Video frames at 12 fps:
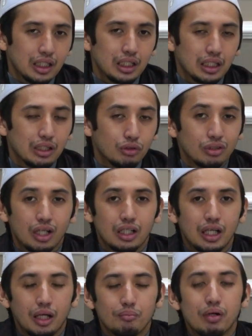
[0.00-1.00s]
Kita sudah
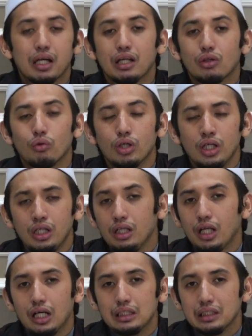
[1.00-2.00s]
lihat begitu
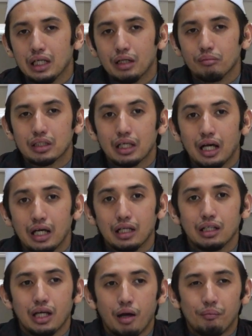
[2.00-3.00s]
indahnya
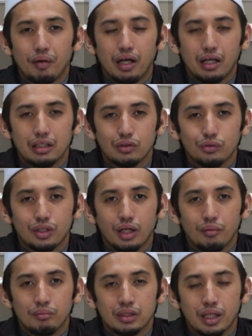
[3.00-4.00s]
matahari, apalagi
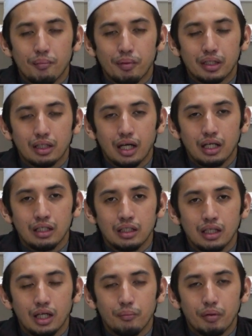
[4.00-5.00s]
sudah
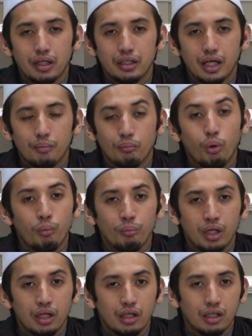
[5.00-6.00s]
mendapatkan daripada
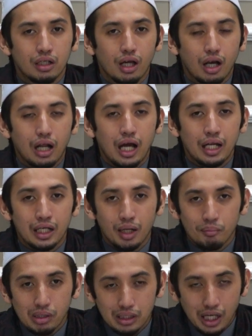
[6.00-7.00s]
momen
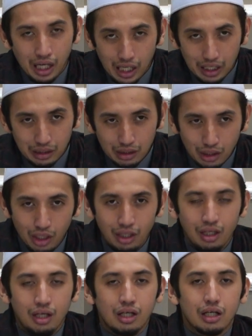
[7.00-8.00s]
gerhana matahari,
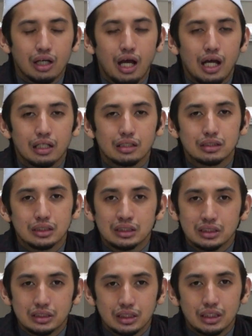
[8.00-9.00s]
gerhana
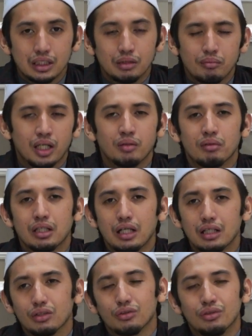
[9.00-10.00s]
cincin,
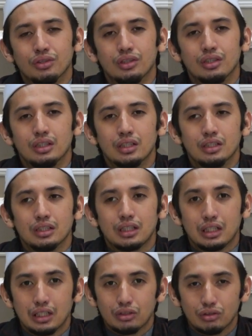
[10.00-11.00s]
bagaimana tuh?
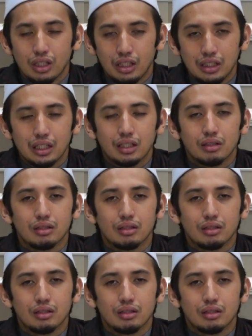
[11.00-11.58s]
Kita sudah lihat